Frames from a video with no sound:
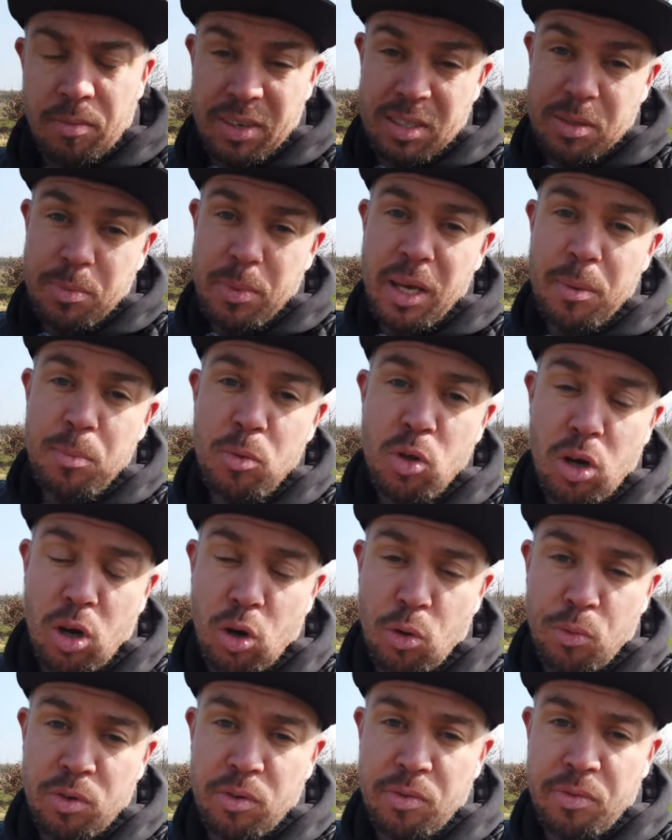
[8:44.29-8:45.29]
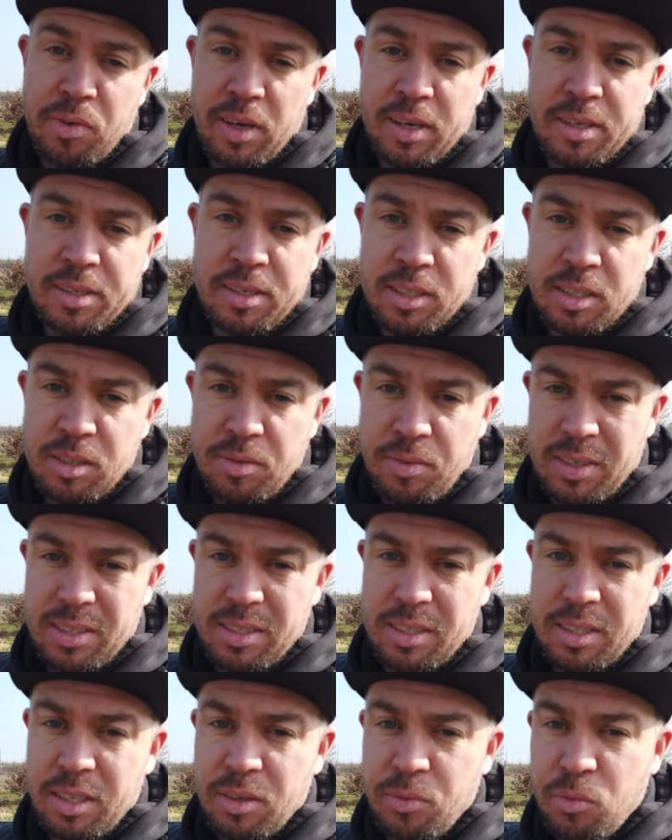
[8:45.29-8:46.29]
Was mir eben noch aufgefallen ist,
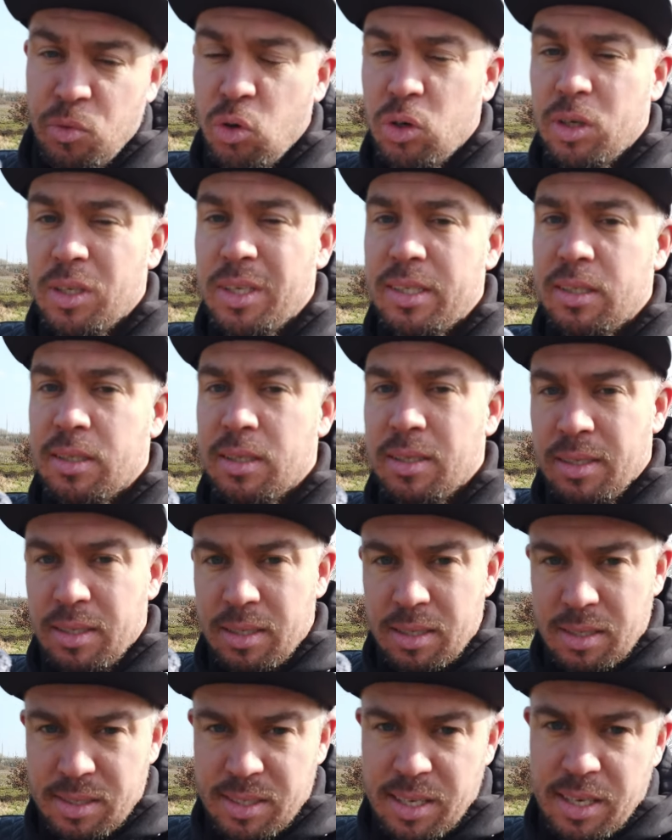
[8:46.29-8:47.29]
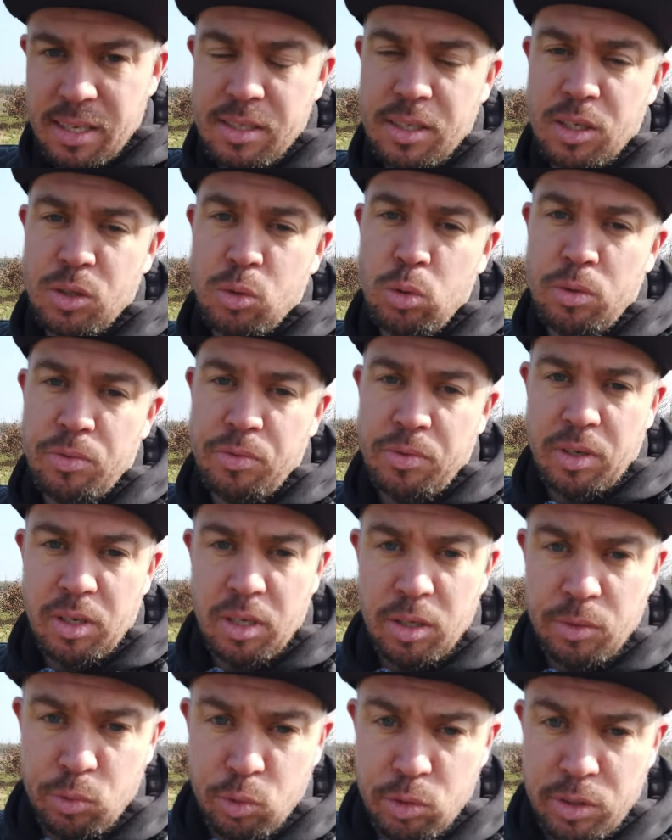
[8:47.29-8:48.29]
was ich wirklich sehr, sehr gut
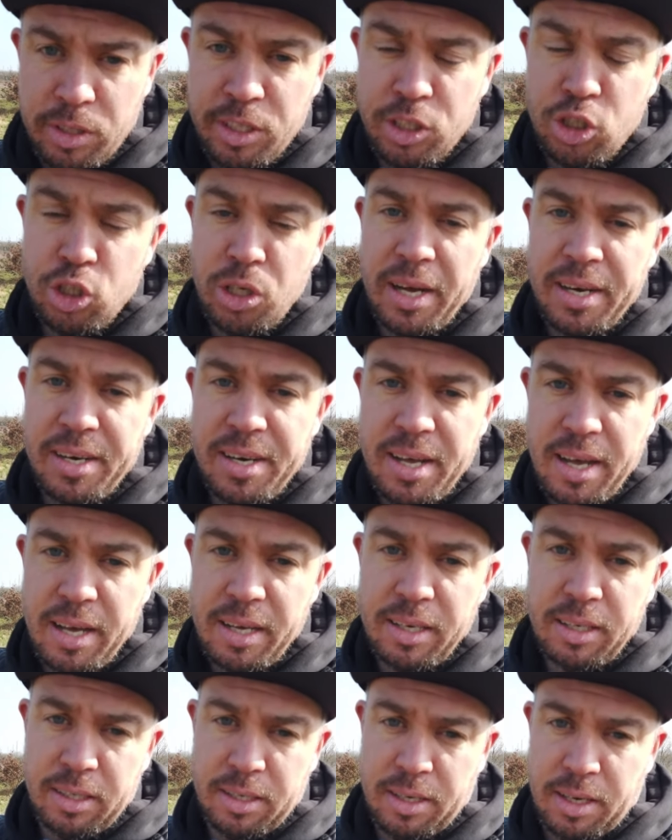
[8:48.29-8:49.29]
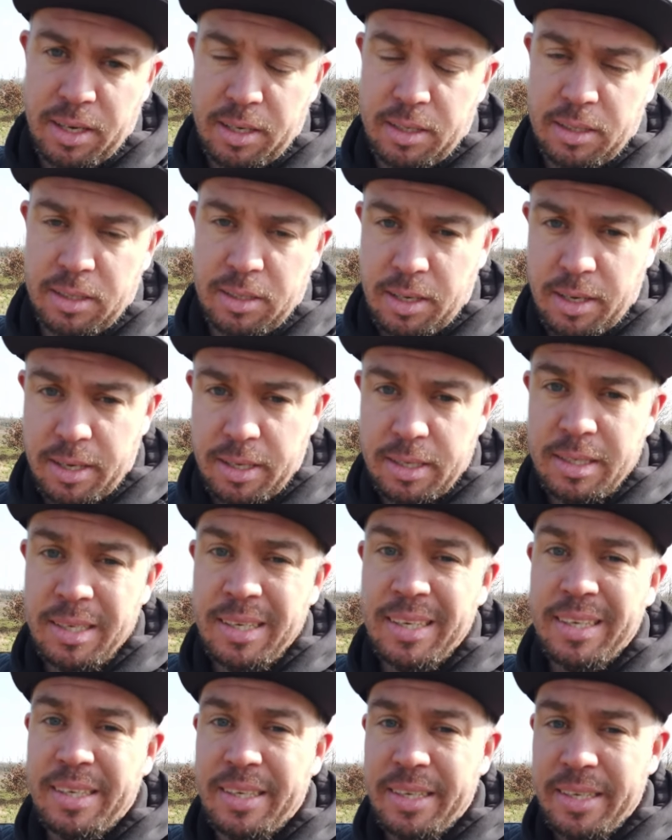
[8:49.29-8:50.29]
finde, wo DJI nachgedacht
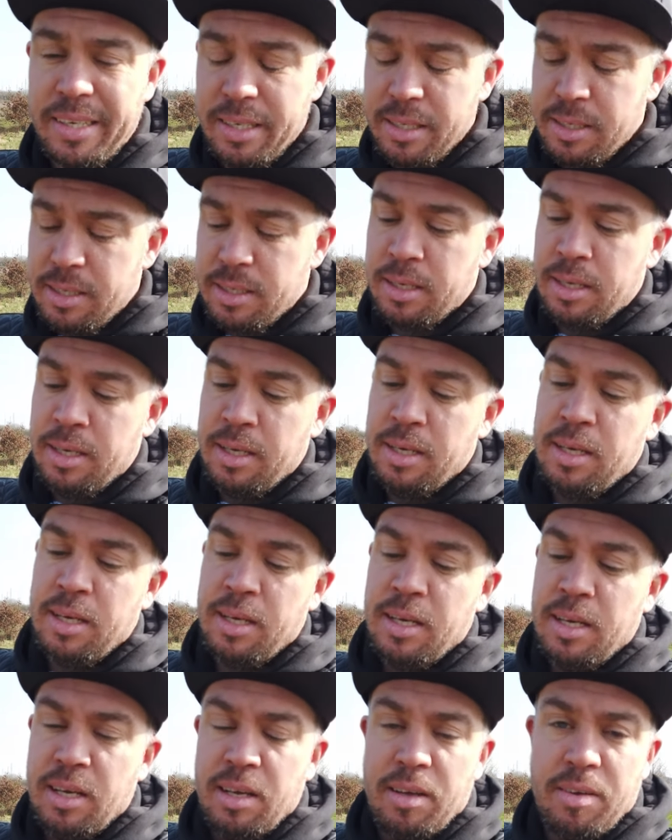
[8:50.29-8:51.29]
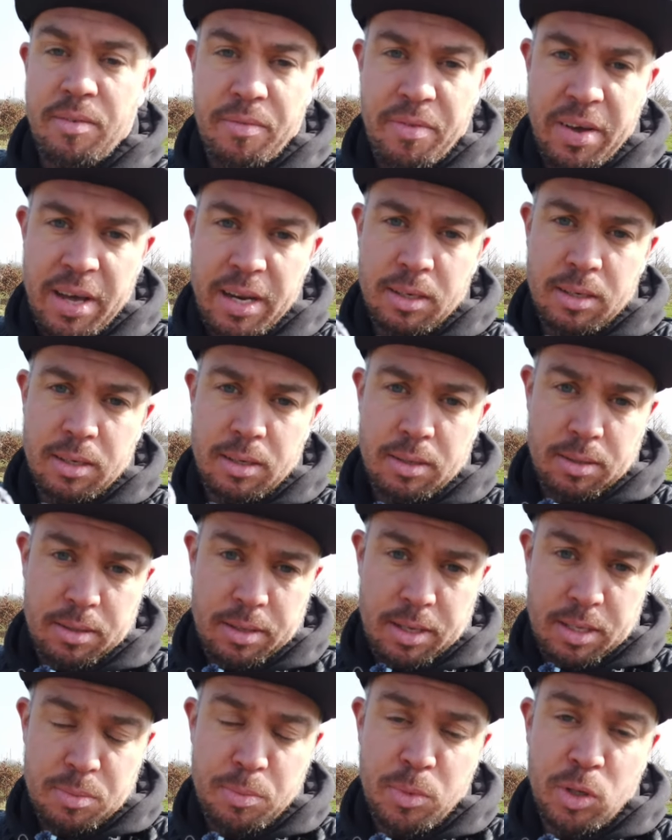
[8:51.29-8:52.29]
hat, ist, wenn
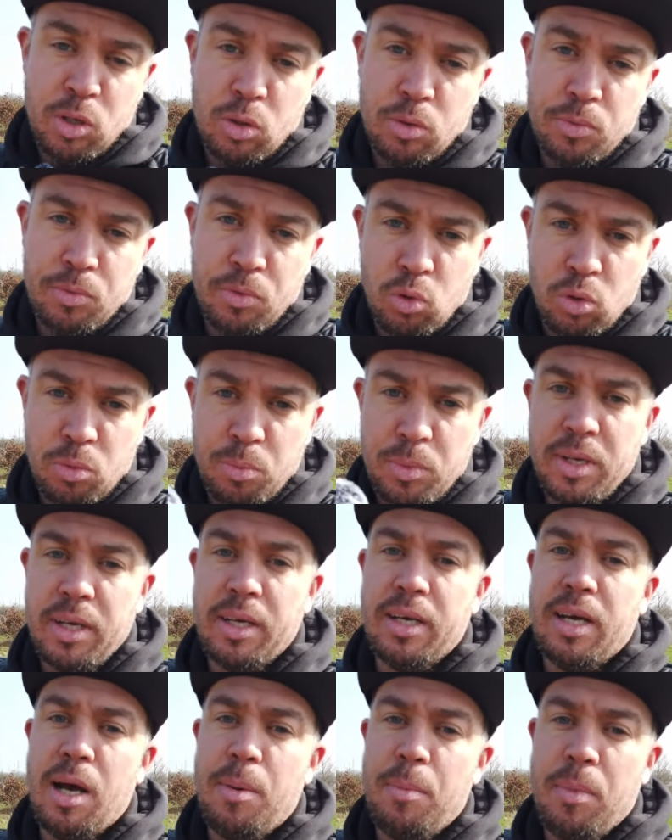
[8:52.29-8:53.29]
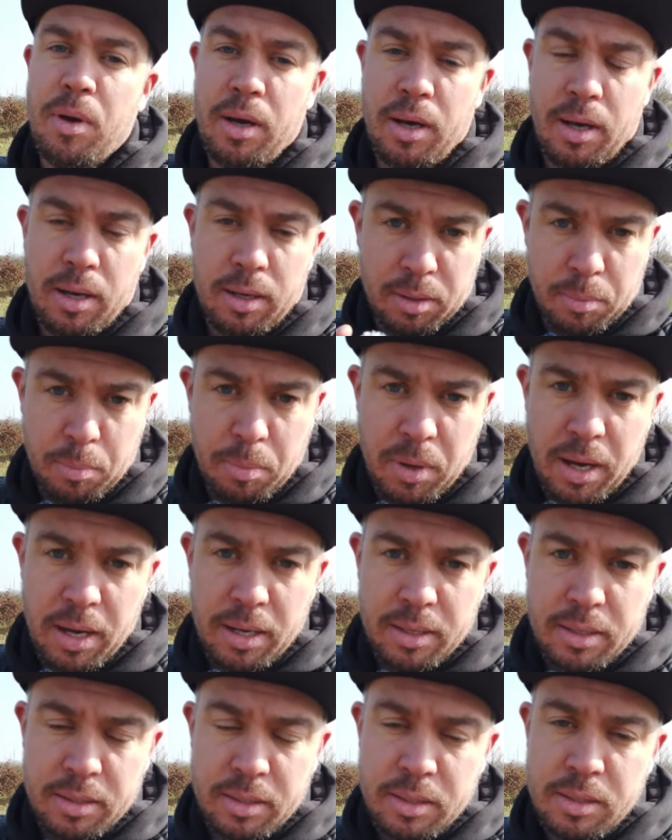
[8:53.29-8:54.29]
das Mikrofon mit der Kamera
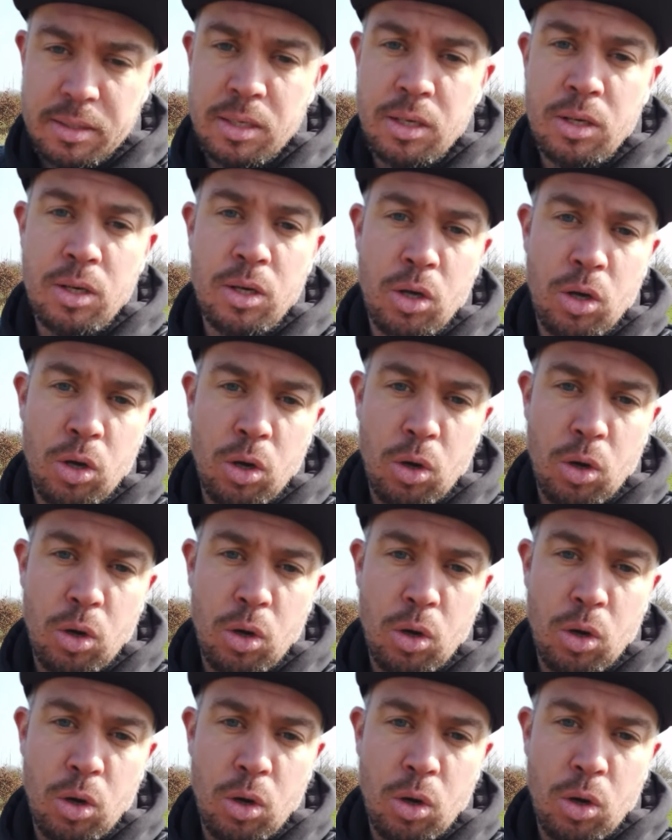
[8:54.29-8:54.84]
gepaart ist